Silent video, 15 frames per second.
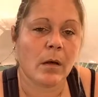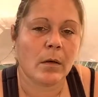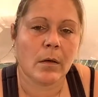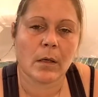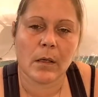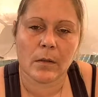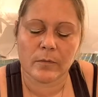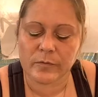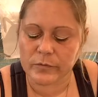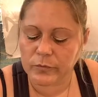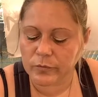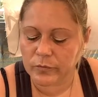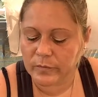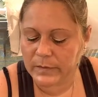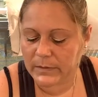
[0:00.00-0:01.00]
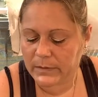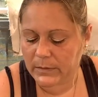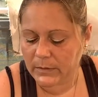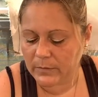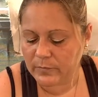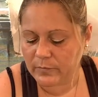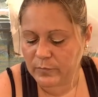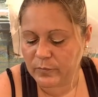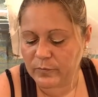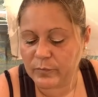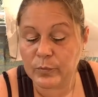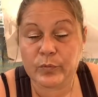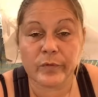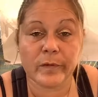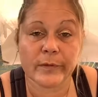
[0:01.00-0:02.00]
voilà, vous trouvez, euh, vous,
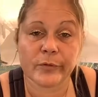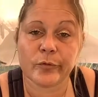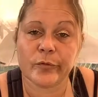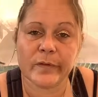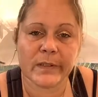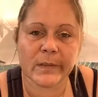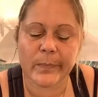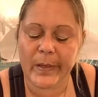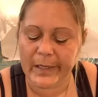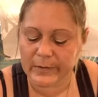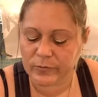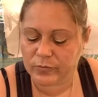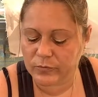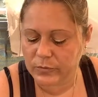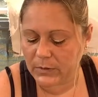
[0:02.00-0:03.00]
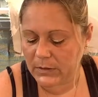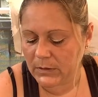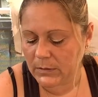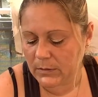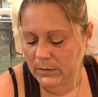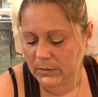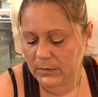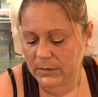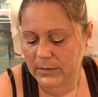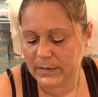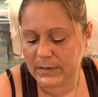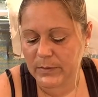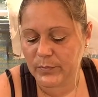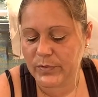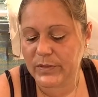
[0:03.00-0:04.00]
pouvez en trouver partout. Hein, euh,
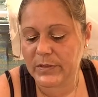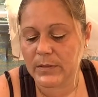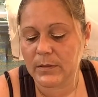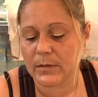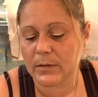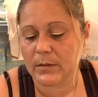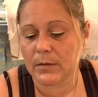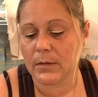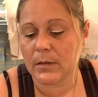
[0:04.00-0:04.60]
et puis euh,